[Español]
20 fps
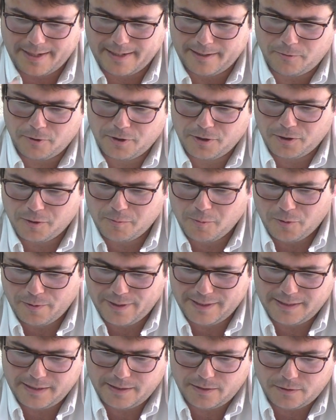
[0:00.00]
recuerdo como
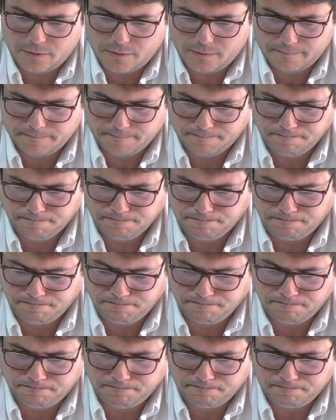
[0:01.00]
bético
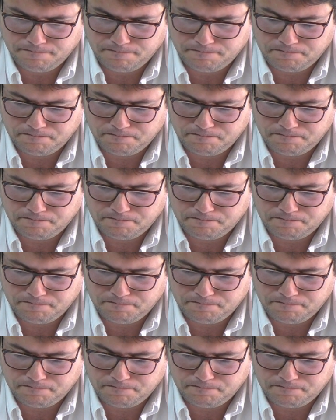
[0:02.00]
mm,